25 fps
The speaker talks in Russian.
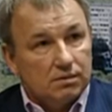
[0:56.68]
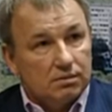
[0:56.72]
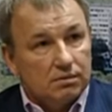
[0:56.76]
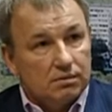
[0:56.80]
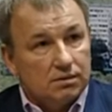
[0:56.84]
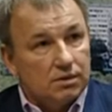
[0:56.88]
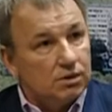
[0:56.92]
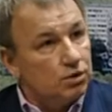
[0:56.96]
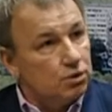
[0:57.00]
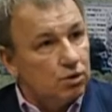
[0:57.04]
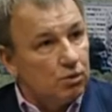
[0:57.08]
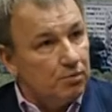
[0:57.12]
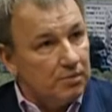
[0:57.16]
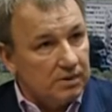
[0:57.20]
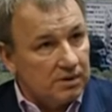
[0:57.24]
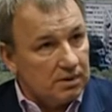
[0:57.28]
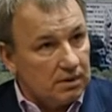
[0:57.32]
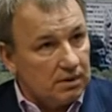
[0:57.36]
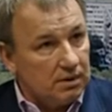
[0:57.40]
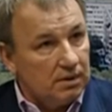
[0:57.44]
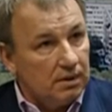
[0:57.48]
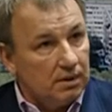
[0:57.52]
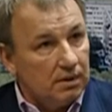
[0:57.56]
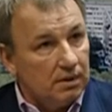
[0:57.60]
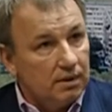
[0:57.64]
за что
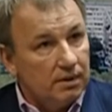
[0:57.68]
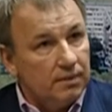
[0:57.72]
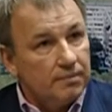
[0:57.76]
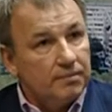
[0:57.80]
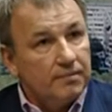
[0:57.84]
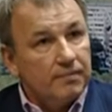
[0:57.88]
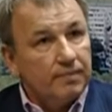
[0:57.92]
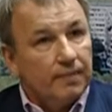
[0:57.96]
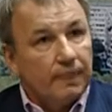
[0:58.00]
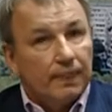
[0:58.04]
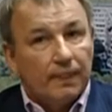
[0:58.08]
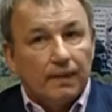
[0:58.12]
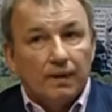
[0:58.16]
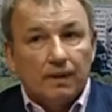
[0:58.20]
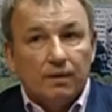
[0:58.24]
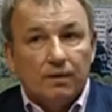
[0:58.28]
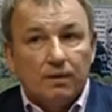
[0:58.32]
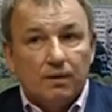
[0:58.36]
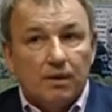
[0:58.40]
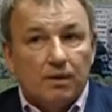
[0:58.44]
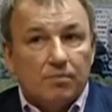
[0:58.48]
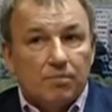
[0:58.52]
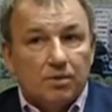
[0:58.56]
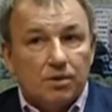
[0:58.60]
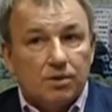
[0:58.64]
пострадали?
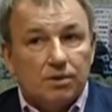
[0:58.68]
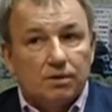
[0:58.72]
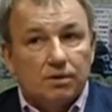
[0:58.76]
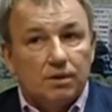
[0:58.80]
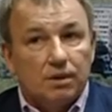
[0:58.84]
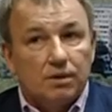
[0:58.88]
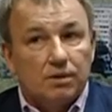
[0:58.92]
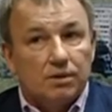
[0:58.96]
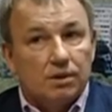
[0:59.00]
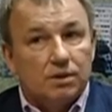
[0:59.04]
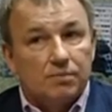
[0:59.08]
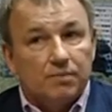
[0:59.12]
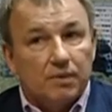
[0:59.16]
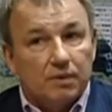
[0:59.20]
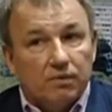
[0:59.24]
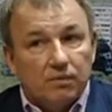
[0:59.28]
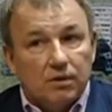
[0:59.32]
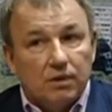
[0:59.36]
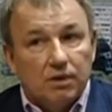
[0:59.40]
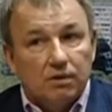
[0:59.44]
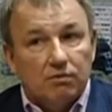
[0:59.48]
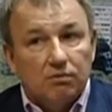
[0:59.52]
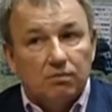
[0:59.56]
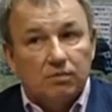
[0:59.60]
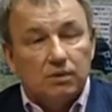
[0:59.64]
Я посчитал
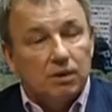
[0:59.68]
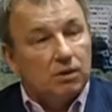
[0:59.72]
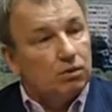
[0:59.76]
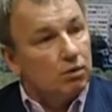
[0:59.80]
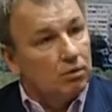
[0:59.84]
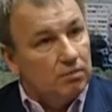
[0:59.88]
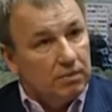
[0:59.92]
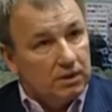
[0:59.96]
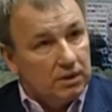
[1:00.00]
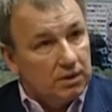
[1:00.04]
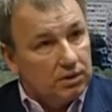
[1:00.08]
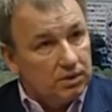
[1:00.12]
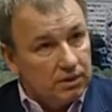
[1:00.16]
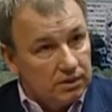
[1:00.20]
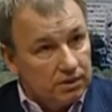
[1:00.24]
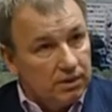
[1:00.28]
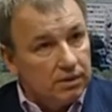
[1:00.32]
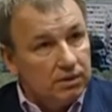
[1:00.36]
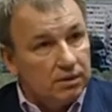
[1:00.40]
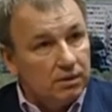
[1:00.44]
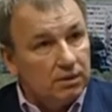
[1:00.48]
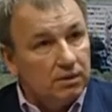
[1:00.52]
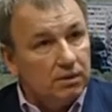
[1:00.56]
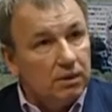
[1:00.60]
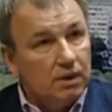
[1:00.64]
несправедливым такое положение
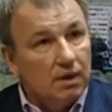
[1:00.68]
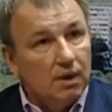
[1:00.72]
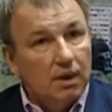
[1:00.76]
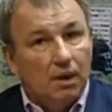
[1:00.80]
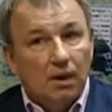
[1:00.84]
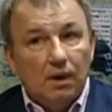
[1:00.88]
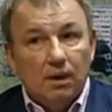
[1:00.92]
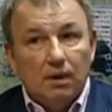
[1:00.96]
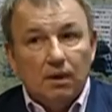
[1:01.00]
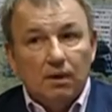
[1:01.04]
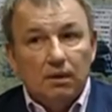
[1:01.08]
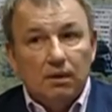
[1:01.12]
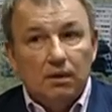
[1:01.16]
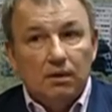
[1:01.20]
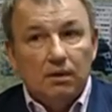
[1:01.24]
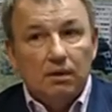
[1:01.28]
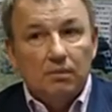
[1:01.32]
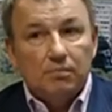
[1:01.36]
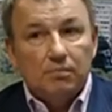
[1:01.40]
дел и